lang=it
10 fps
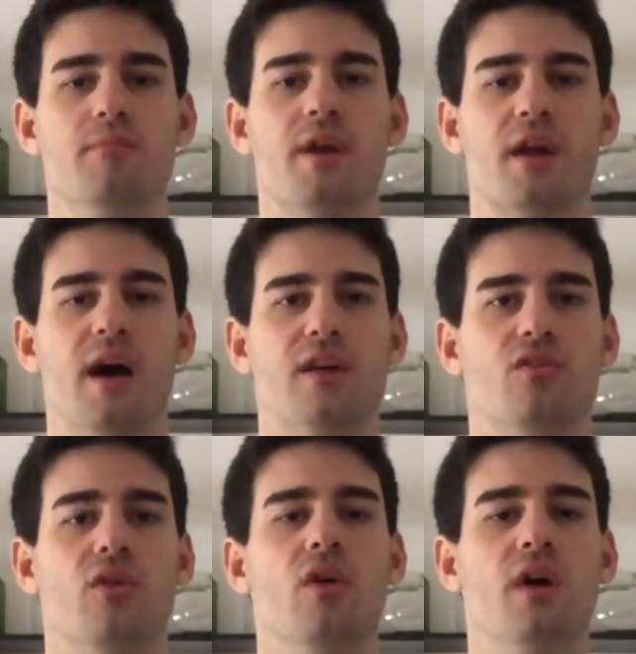il
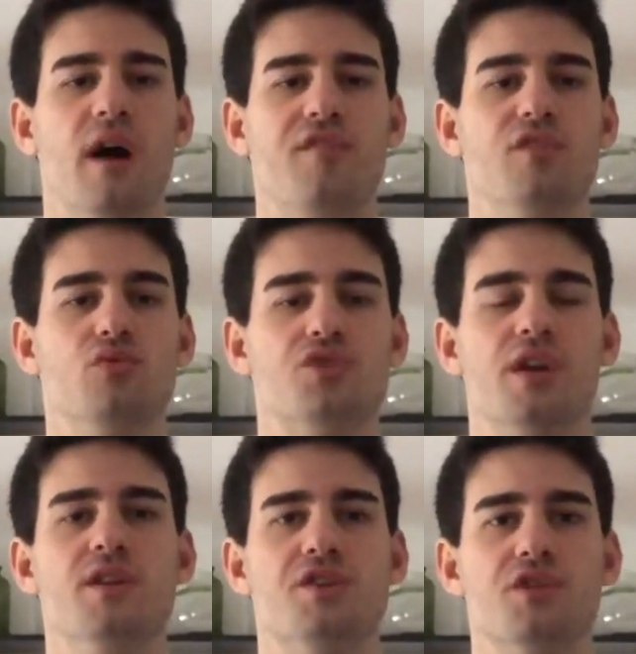mercato ha fiducia
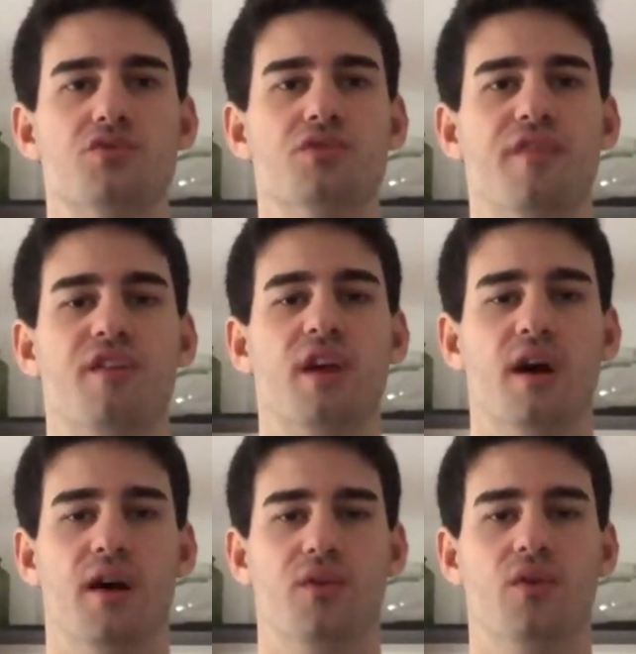nel genio
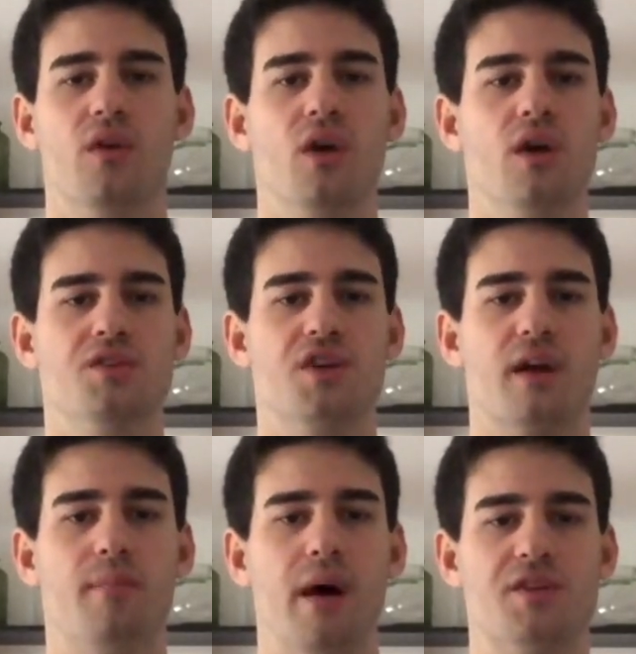sudafricano, già
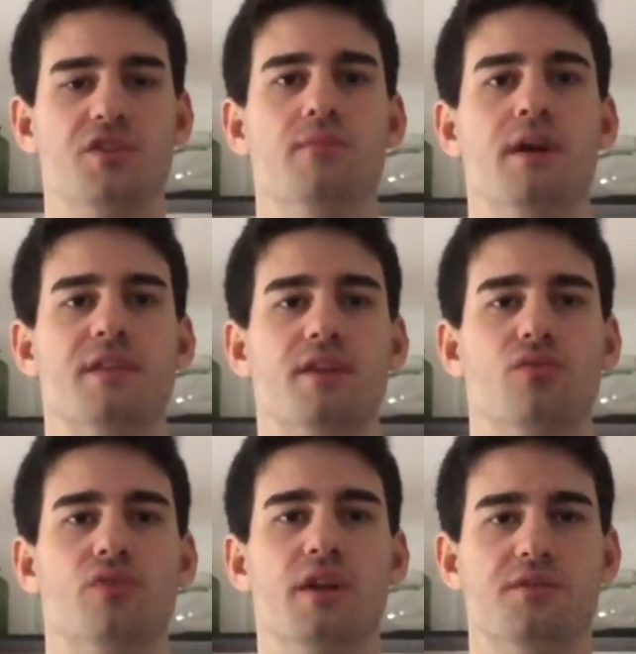capace di battere
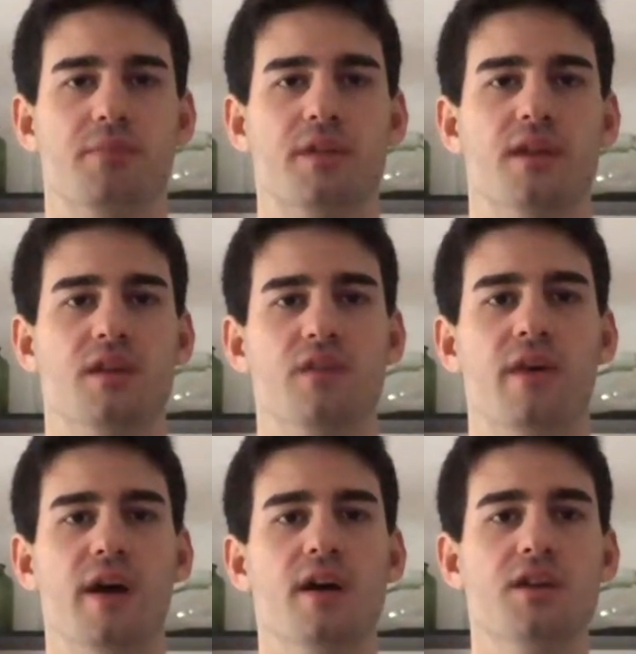tutte le
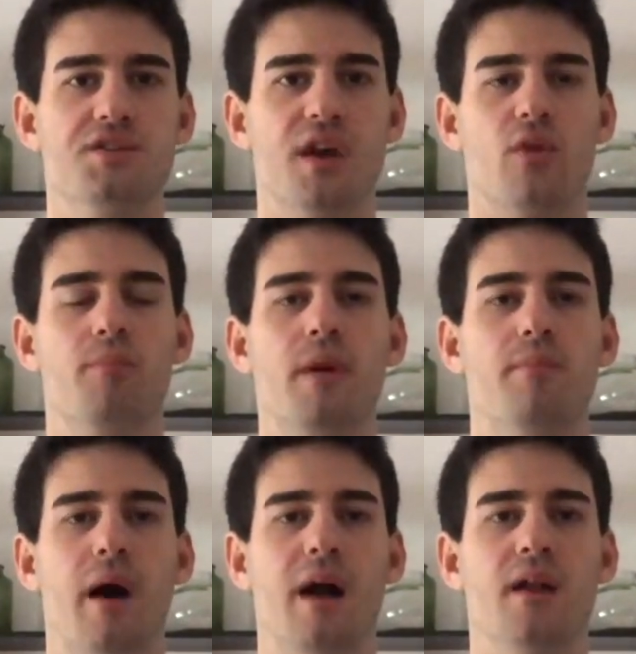aspettative sia con
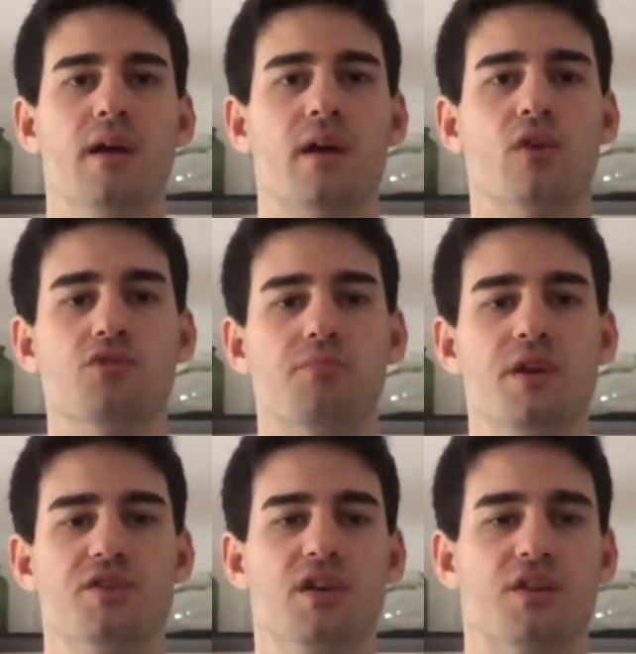PayPal che con
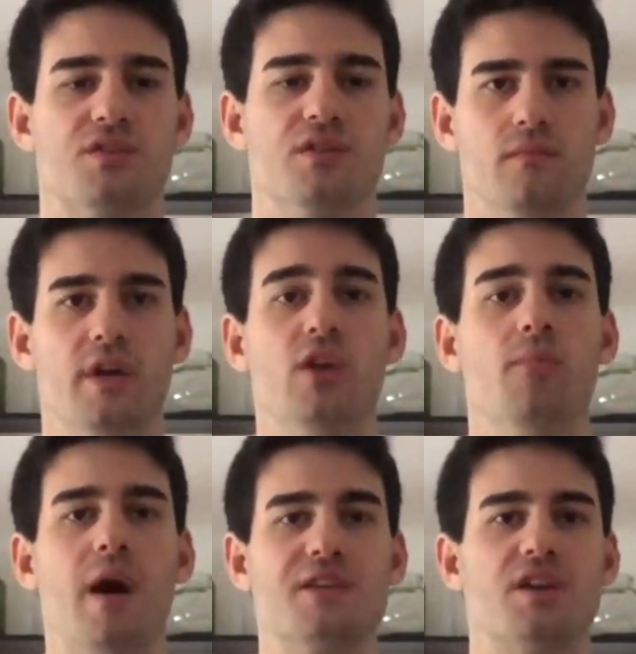SpaceX. Elon
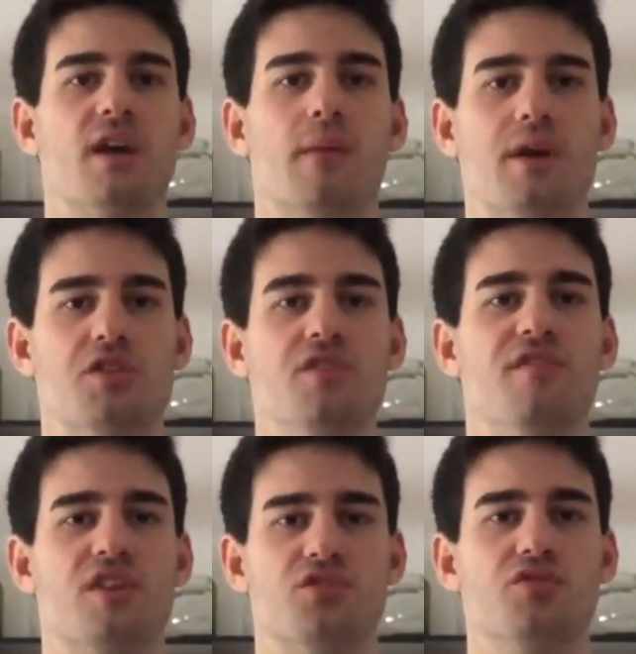Musk è capace di
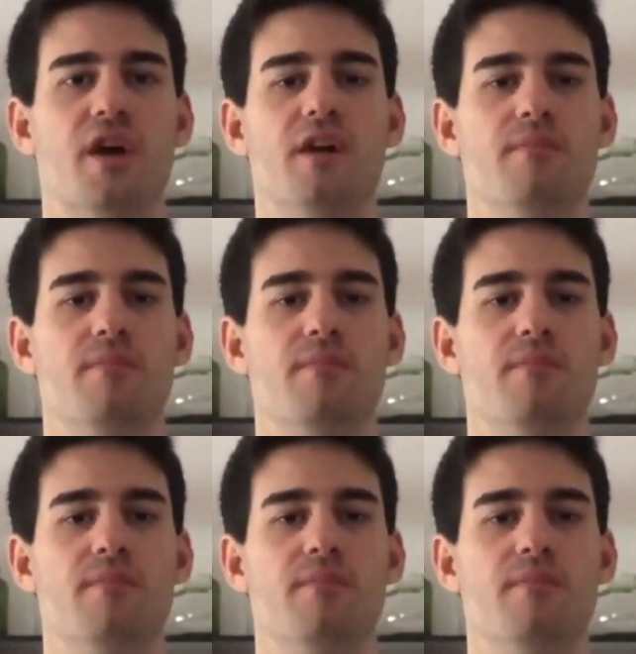far sognare il